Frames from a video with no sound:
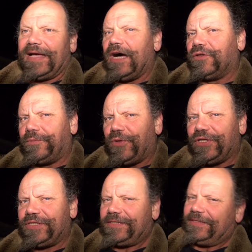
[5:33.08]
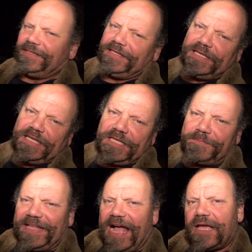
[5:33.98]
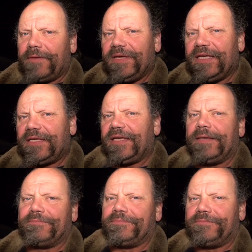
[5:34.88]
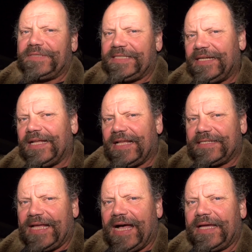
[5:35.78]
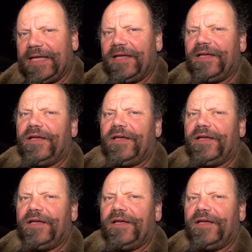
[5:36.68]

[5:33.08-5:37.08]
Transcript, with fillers: Arno Bös, ich bedanke mich im Sinne der Sache